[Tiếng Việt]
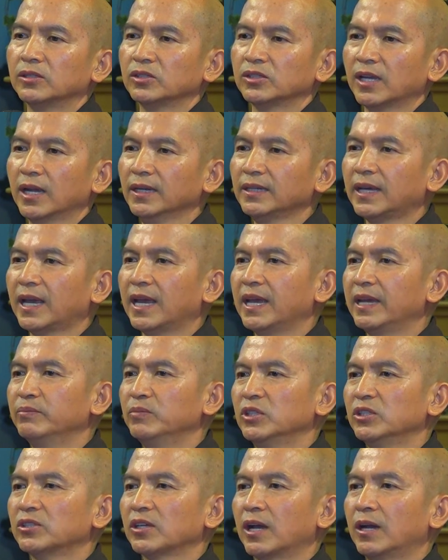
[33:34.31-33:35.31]
Sáng ngày hai
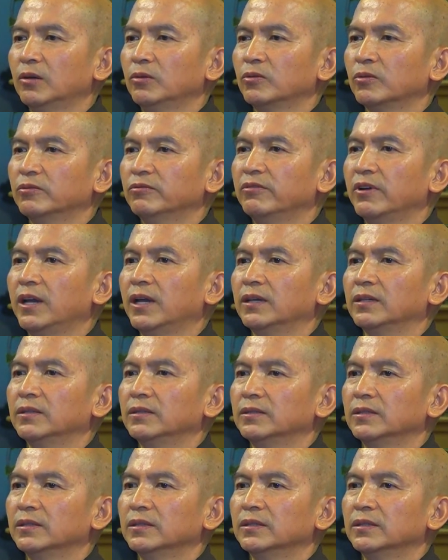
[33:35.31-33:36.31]
mươi sáu cụ
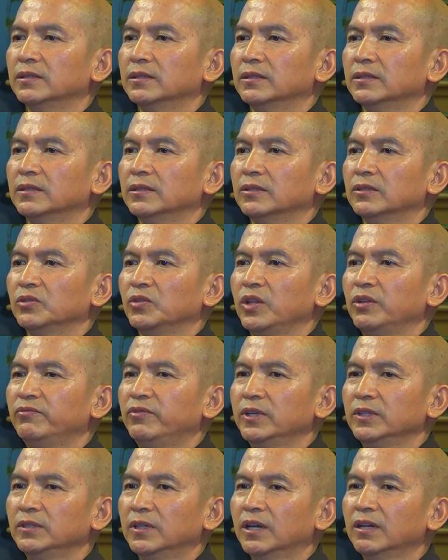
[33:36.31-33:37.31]
về thì
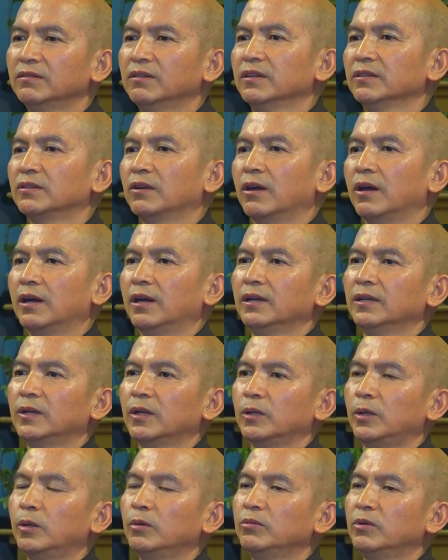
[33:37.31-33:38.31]
Phước nhớ rất rõ
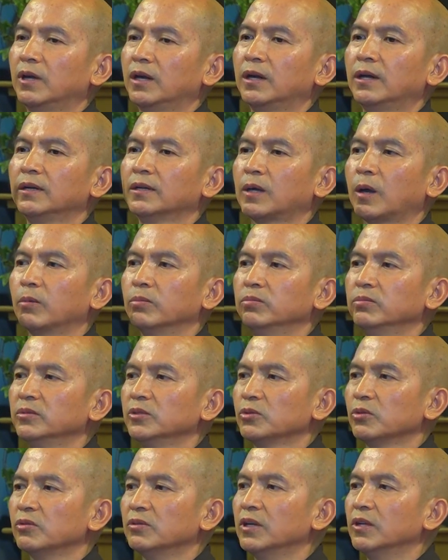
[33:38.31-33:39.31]
là lúc đó
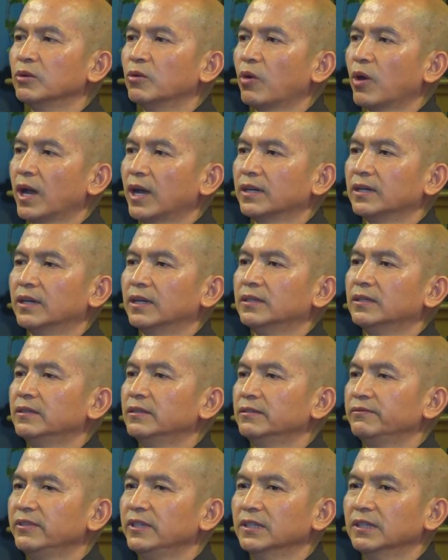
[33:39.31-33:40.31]
cổng chùa Định Quang
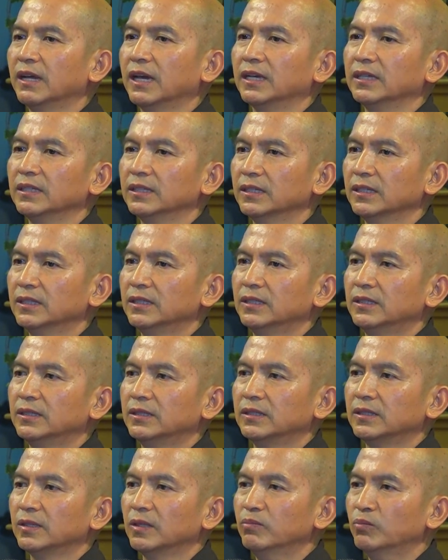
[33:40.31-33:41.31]
ở phía này,
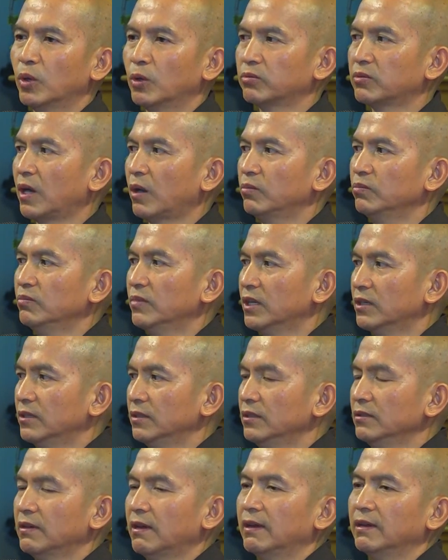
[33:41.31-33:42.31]
có một cổng mà
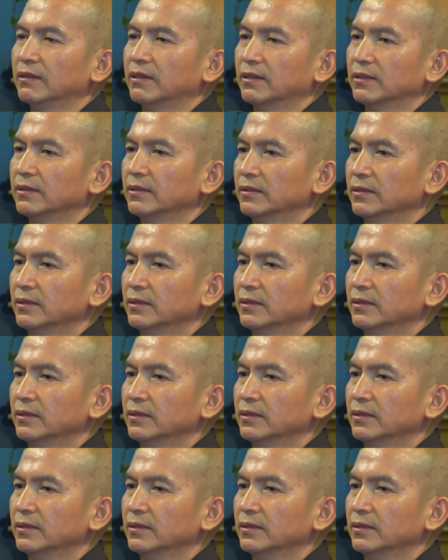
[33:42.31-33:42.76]
hướng này nè,